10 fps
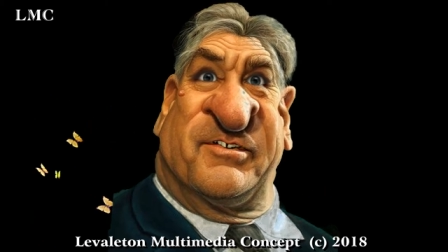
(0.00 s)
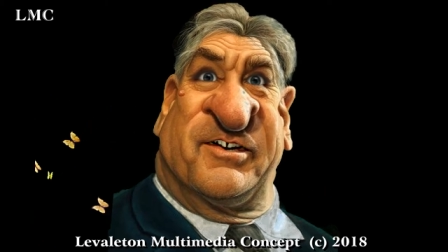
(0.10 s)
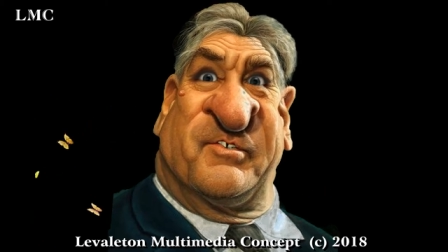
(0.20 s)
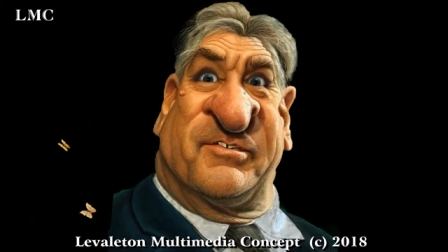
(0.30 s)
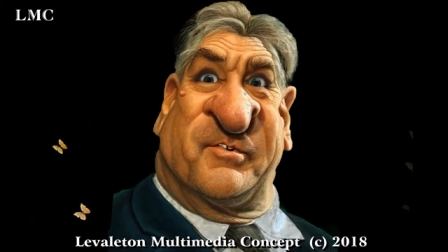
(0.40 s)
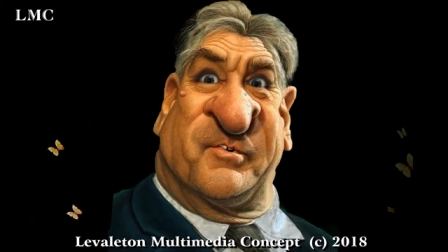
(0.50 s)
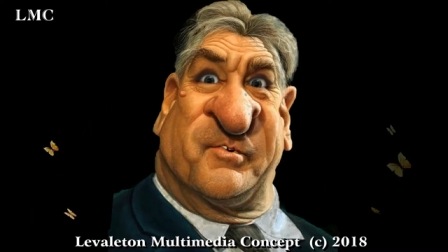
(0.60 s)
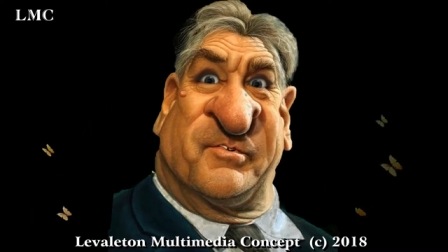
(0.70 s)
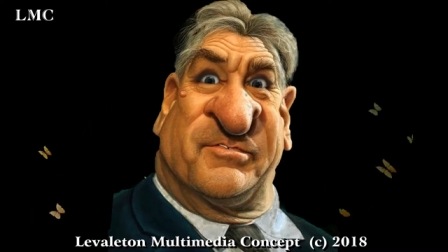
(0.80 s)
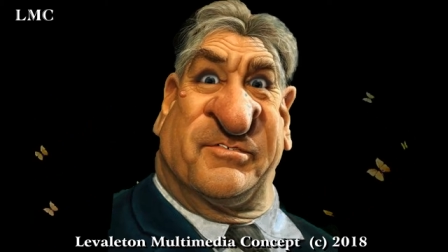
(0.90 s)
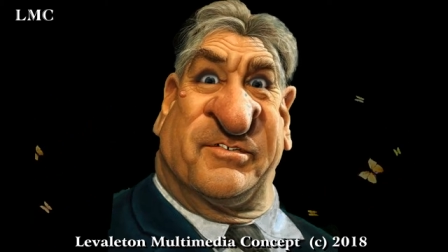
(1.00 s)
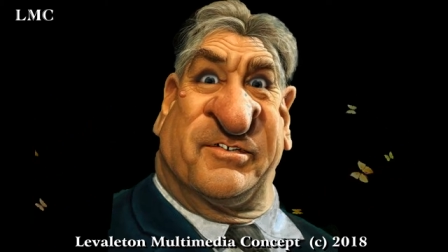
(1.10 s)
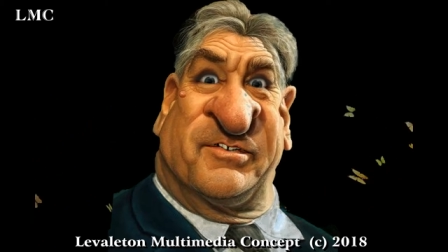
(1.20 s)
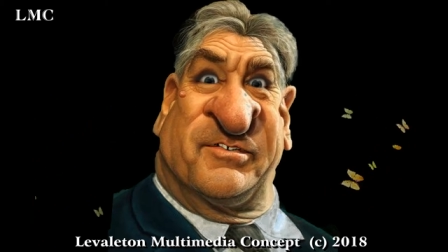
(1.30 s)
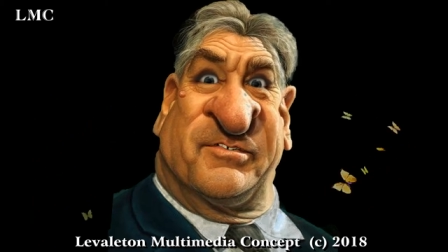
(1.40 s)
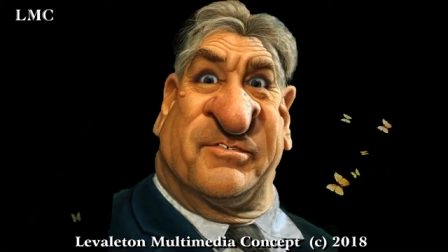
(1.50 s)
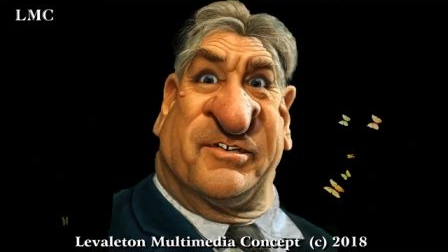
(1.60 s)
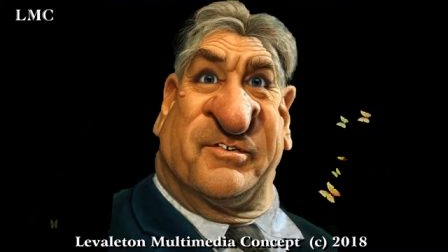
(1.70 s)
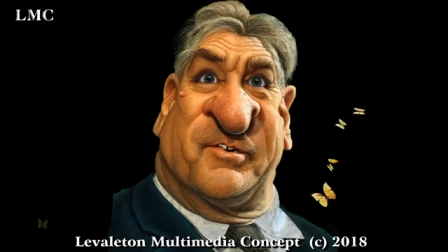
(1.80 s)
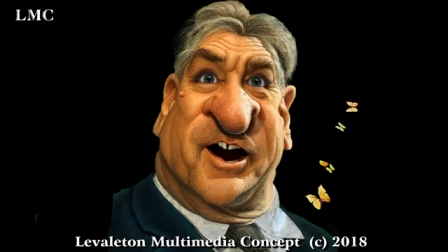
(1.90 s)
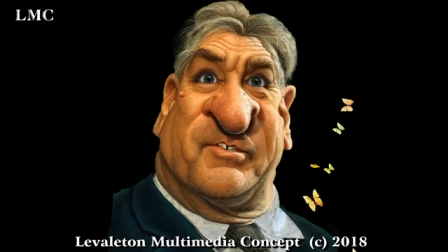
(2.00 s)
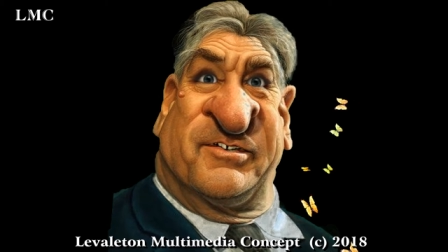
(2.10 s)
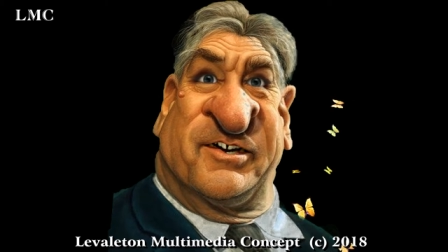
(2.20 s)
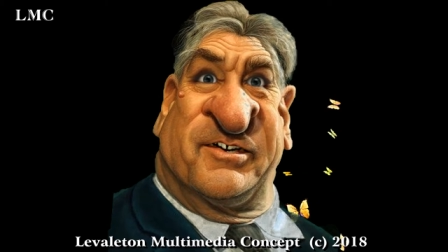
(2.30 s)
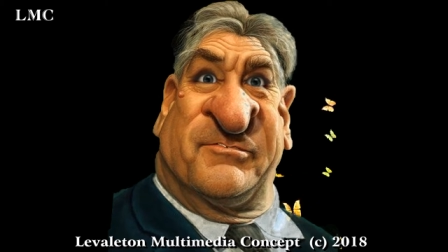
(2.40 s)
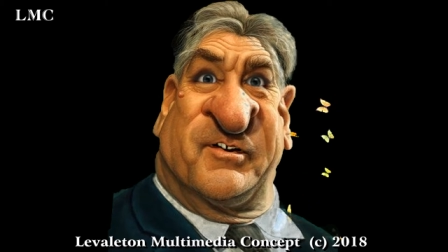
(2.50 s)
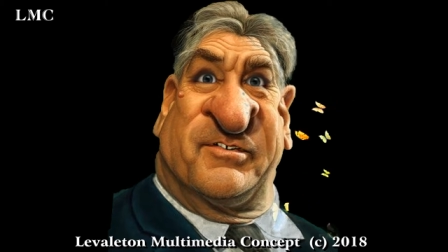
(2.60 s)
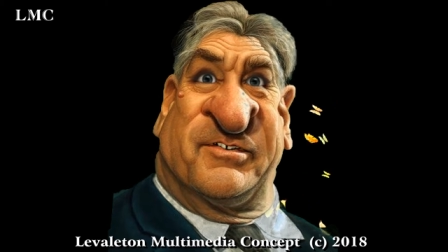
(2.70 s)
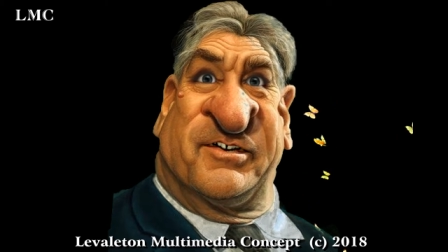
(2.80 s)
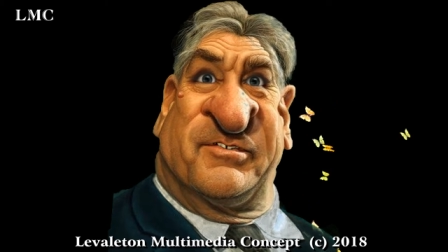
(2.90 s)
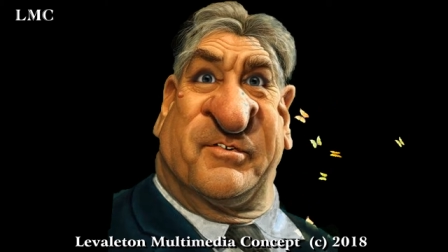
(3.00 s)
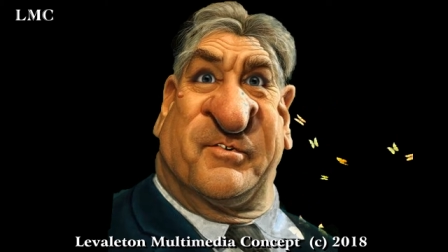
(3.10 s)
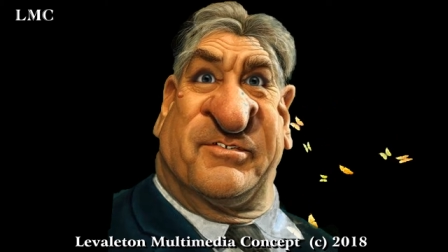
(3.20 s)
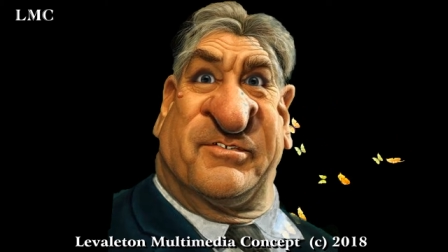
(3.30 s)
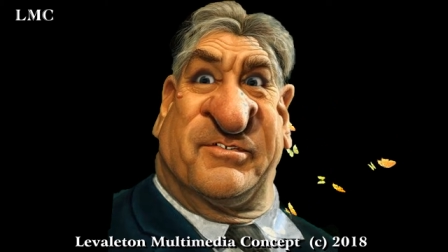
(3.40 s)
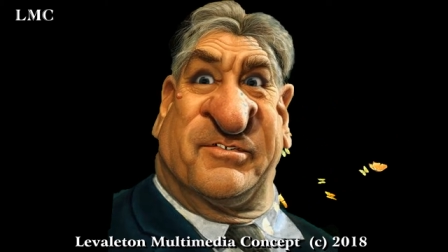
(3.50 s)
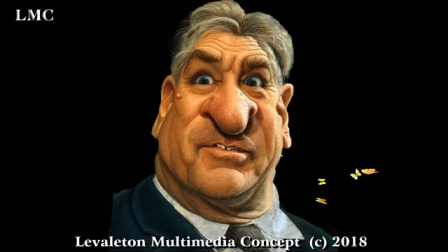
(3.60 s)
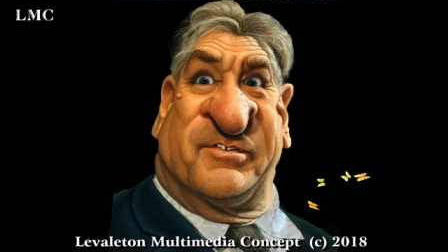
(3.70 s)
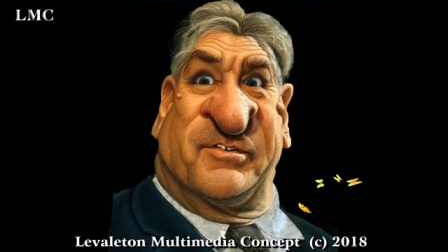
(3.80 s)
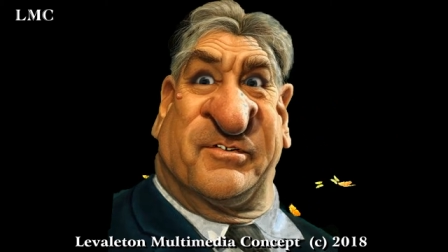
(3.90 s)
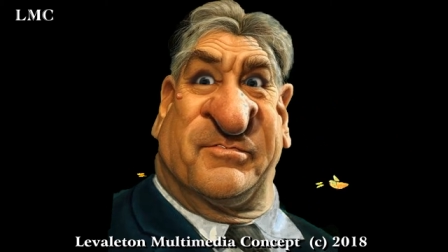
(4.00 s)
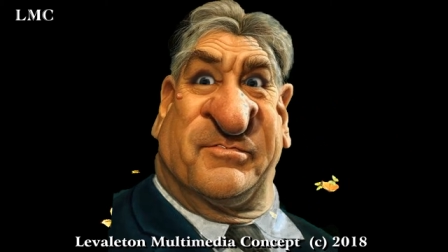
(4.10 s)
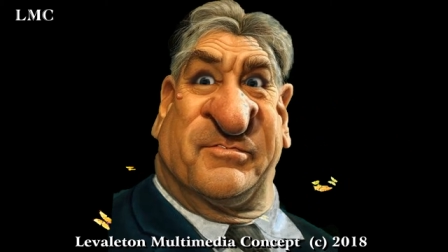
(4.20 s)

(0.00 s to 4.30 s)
À dire vrai, j'aimerais faire cela dès maintenant si vous avez une solution.